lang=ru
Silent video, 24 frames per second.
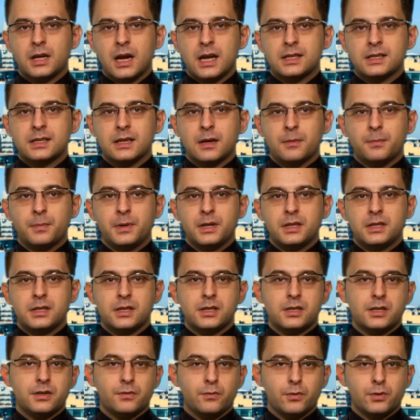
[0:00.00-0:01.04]
от
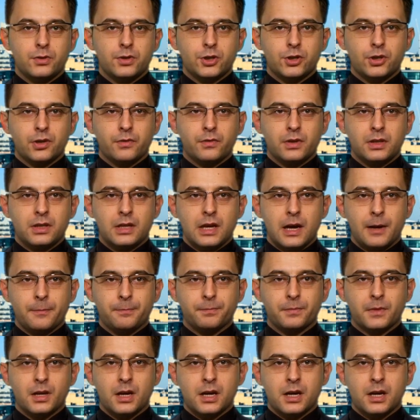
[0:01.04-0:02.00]
событий сегодняшнего дня.